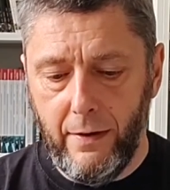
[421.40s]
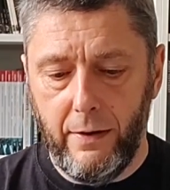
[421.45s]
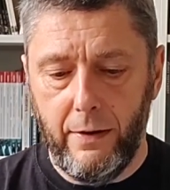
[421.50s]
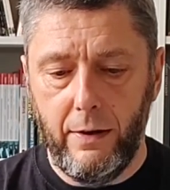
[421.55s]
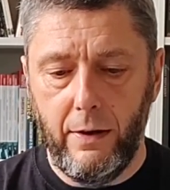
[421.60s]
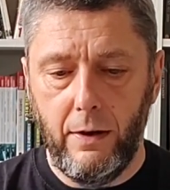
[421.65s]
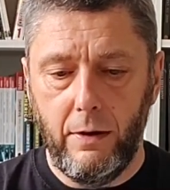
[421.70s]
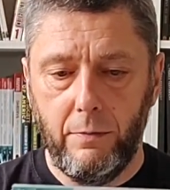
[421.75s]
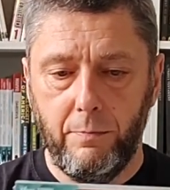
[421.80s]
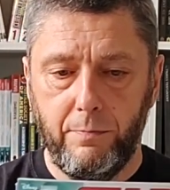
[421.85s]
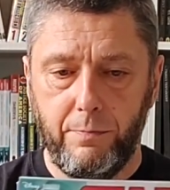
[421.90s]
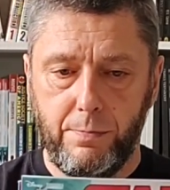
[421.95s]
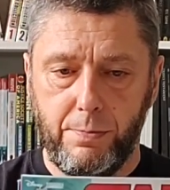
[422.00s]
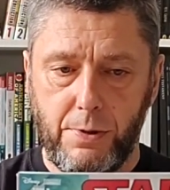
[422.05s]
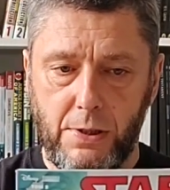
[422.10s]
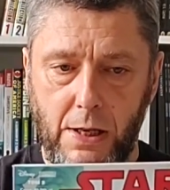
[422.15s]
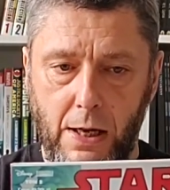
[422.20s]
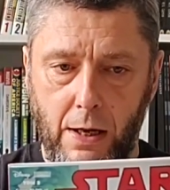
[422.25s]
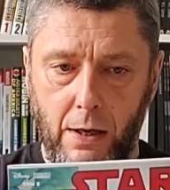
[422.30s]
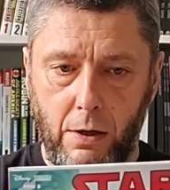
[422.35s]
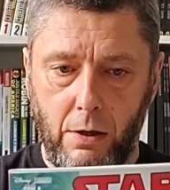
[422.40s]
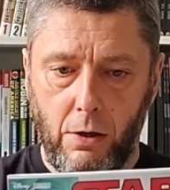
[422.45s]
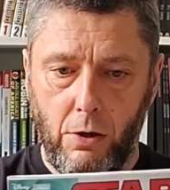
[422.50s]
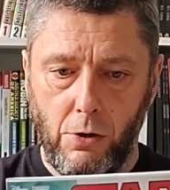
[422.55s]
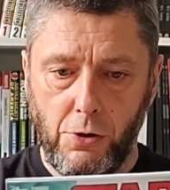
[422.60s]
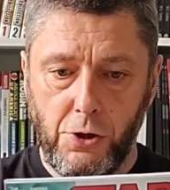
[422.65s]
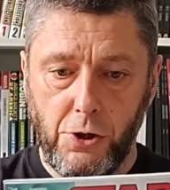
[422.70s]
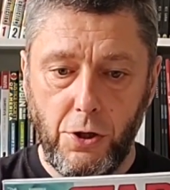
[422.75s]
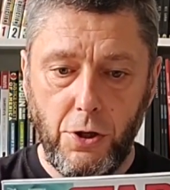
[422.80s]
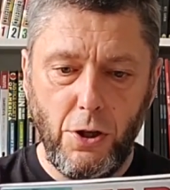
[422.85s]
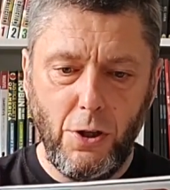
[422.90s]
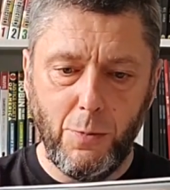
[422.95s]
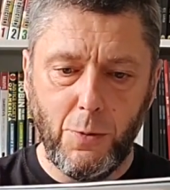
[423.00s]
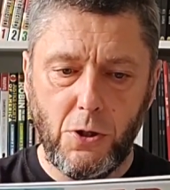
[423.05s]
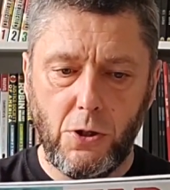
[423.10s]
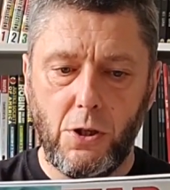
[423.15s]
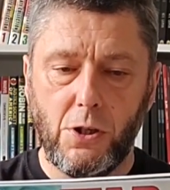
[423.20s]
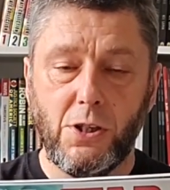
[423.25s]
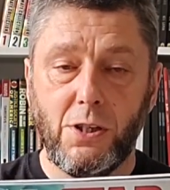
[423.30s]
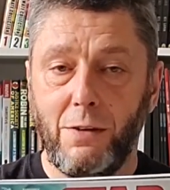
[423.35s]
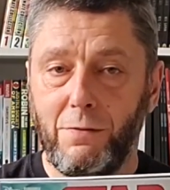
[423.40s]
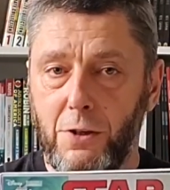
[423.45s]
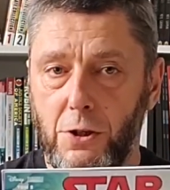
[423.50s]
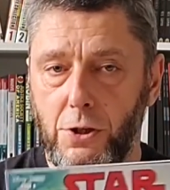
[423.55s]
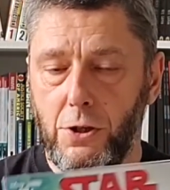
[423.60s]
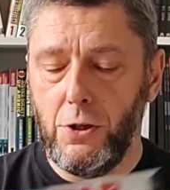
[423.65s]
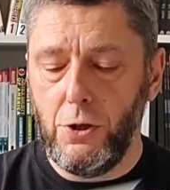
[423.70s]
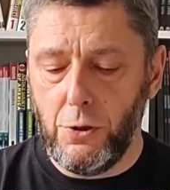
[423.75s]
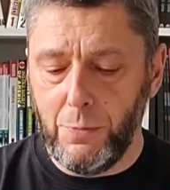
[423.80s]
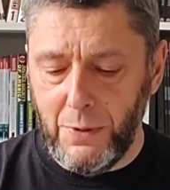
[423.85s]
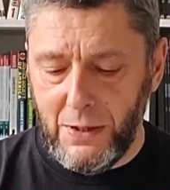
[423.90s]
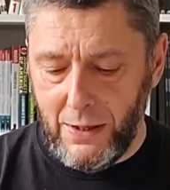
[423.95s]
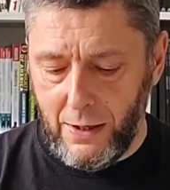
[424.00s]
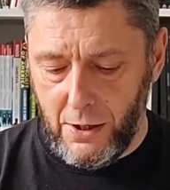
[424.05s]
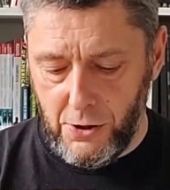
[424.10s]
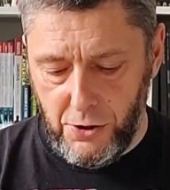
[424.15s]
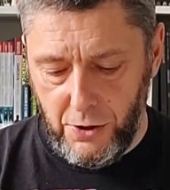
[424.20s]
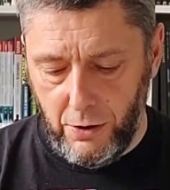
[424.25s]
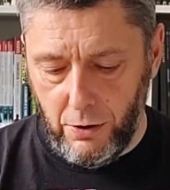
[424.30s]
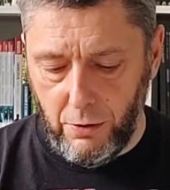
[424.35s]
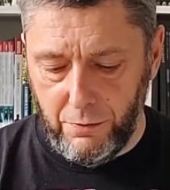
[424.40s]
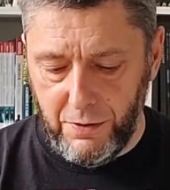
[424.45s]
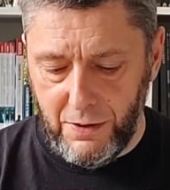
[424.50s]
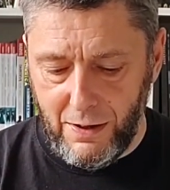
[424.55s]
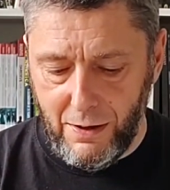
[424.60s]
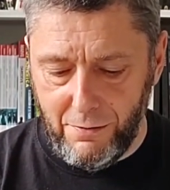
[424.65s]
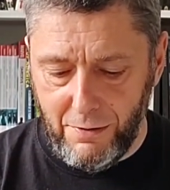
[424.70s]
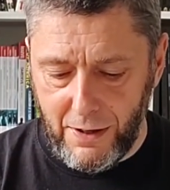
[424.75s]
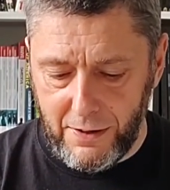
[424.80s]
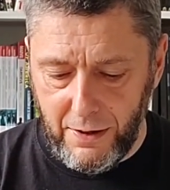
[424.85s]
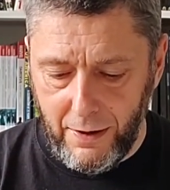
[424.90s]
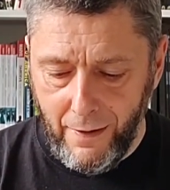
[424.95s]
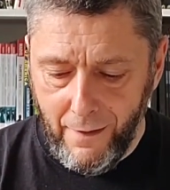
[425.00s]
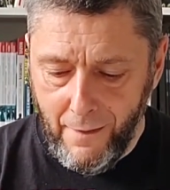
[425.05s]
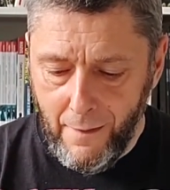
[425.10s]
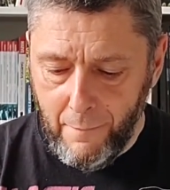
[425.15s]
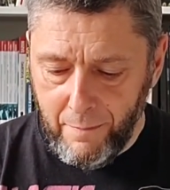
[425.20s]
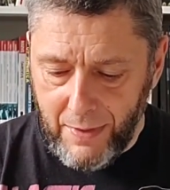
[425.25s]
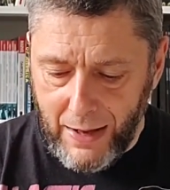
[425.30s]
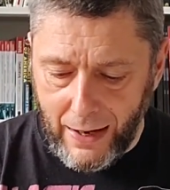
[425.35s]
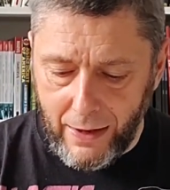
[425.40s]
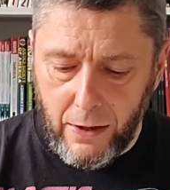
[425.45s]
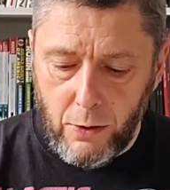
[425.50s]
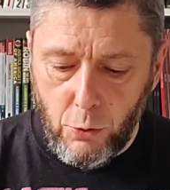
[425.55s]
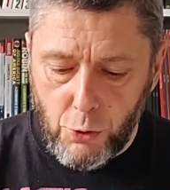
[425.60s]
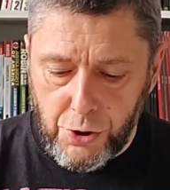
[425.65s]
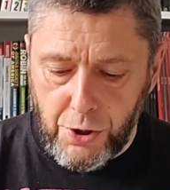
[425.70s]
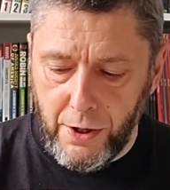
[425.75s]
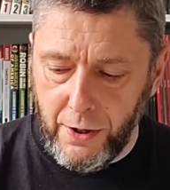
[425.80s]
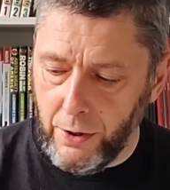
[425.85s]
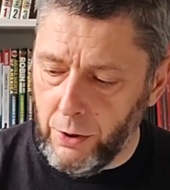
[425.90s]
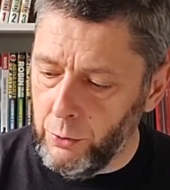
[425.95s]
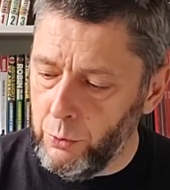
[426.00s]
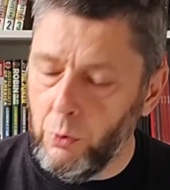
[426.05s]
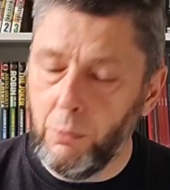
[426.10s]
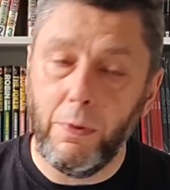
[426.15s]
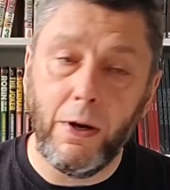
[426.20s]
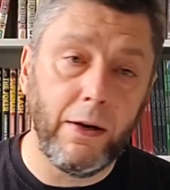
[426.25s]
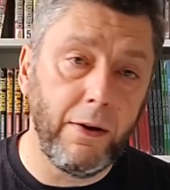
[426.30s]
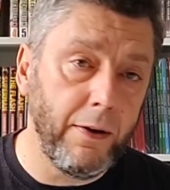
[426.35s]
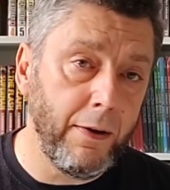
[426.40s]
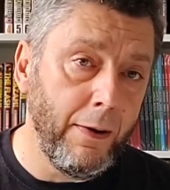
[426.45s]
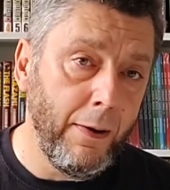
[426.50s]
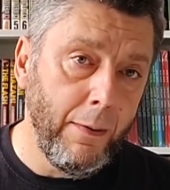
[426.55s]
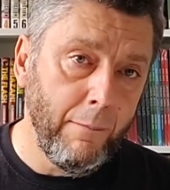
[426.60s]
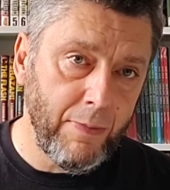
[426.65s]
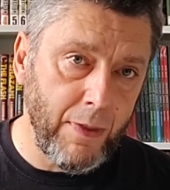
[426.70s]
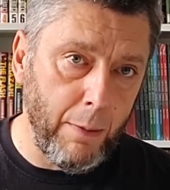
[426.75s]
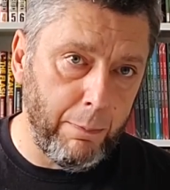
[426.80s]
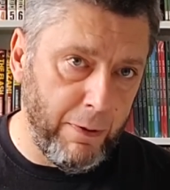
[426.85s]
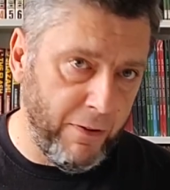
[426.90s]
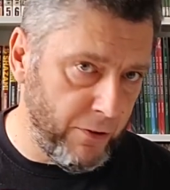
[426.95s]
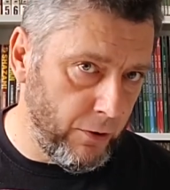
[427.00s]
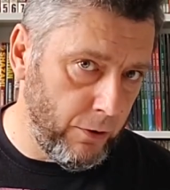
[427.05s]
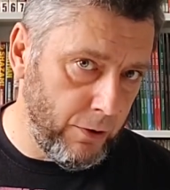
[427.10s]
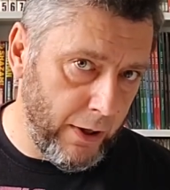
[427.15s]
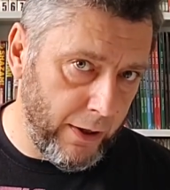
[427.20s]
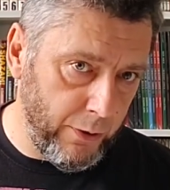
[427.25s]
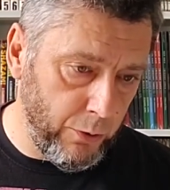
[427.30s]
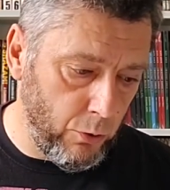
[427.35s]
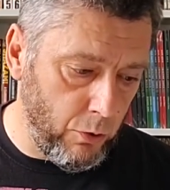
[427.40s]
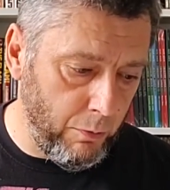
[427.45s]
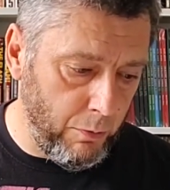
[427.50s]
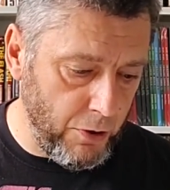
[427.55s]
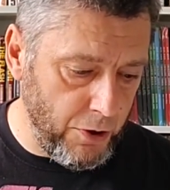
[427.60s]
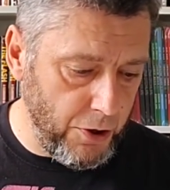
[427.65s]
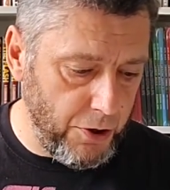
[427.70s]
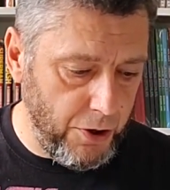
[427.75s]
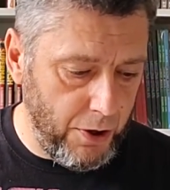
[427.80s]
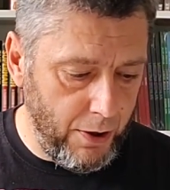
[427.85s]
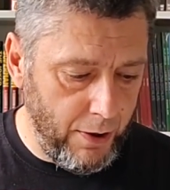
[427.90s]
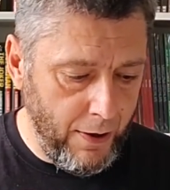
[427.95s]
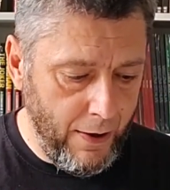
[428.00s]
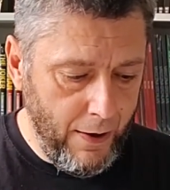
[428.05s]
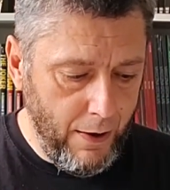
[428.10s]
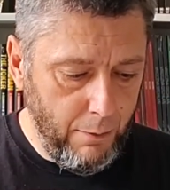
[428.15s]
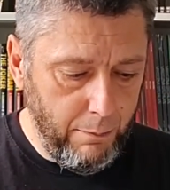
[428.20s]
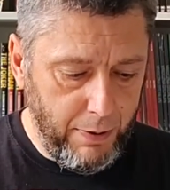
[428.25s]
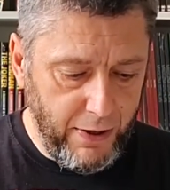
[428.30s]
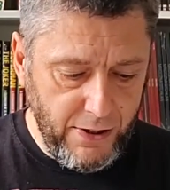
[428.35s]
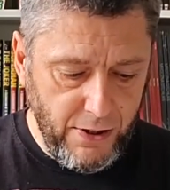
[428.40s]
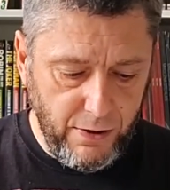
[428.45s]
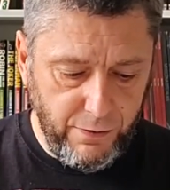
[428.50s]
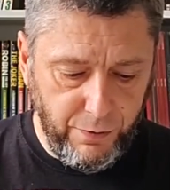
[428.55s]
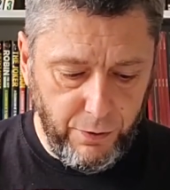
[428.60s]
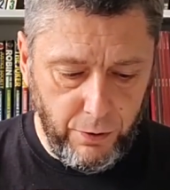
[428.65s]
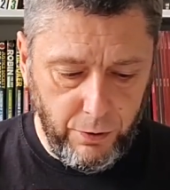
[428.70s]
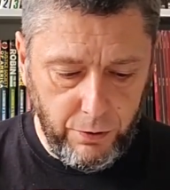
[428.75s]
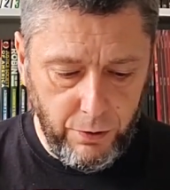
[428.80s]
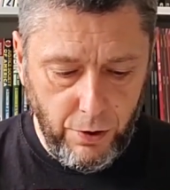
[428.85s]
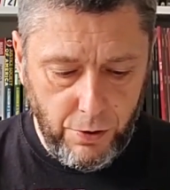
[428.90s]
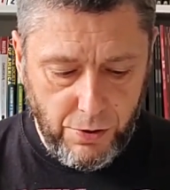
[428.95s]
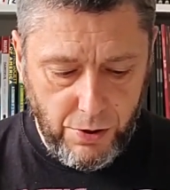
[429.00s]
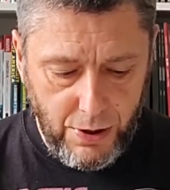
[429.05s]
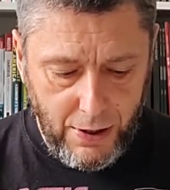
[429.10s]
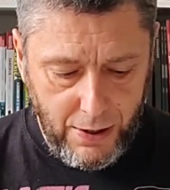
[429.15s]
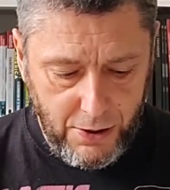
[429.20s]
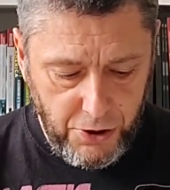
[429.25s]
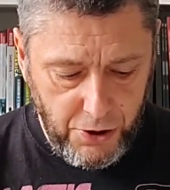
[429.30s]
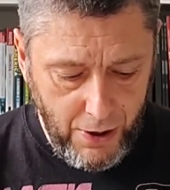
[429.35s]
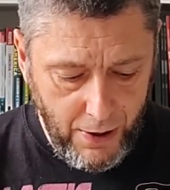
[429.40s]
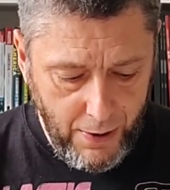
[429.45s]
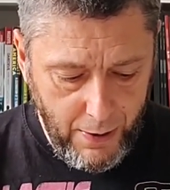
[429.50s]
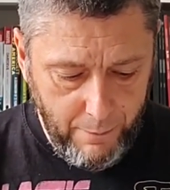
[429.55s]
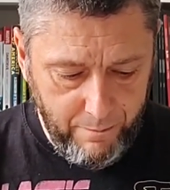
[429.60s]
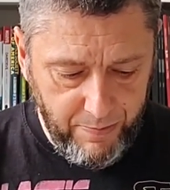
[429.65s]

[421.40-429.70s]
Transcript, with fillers: E, zakończyliśmy, czy też zawiesiliśmy na razie jego wydawanie, ale różne jego numery na pewno na rynku możecie Państwo dostać.